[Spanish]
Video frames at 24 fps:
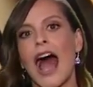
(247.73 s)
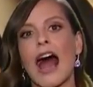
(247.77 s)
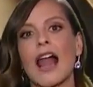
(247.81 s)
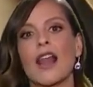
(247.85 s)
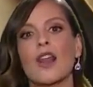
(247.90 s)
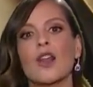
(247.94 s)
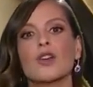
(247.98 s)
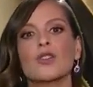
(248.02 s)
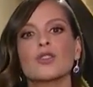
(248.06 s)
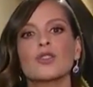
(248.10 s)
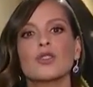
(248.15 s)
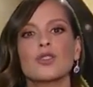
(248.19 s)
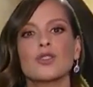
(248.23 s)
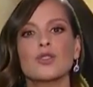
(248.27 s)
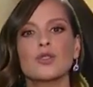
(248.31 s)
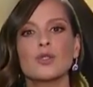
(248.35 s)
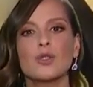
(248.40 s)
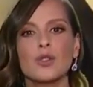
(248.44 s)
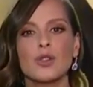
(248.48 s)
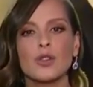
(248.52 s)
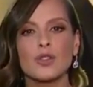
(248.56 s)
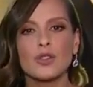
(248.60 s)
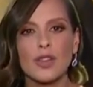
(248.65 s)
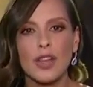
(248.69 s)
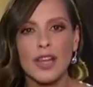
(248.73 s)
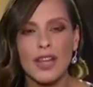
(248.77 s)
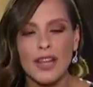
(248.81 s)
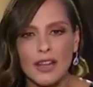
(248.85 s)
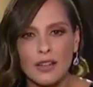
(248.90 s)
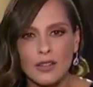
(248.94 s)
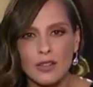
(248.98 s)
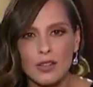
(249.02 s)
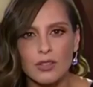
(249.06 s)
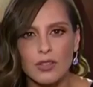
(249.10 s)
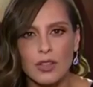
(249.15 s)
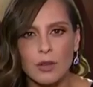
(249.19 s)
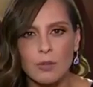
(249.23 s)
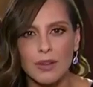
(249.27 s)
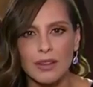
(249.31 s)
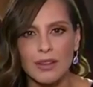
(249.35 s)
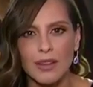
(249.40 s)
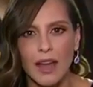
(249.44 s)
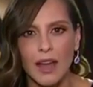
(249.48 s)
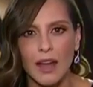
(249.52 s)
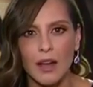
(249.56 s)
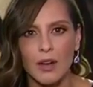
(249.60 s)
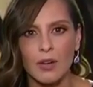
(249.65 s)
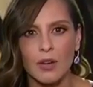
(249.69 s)
A los oscuros secretos del
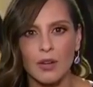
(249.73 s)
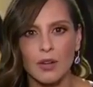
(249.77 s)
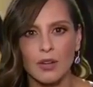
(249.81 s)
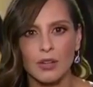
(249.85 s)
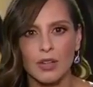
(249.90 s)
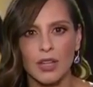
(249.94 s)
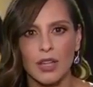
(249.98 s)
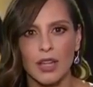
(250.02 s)
Pentágono